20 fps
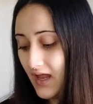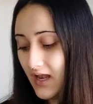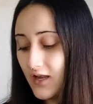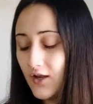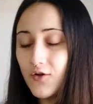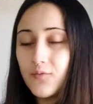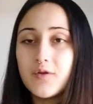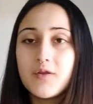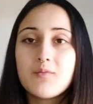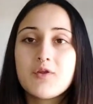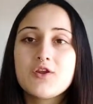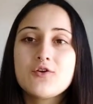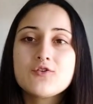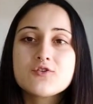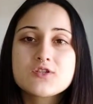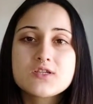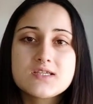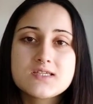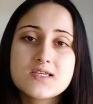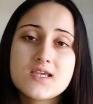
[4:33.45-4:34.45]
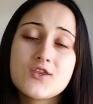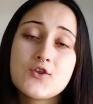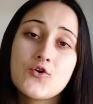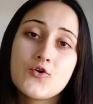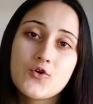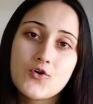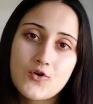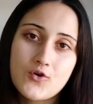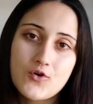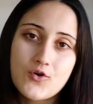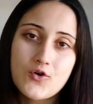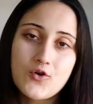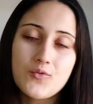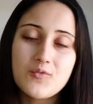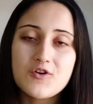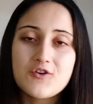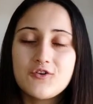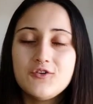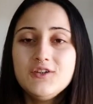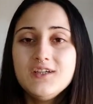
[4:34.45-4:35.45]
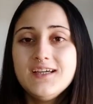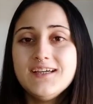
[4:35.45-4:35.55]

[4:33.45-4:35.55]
Lo primero que os enseño, cómo no,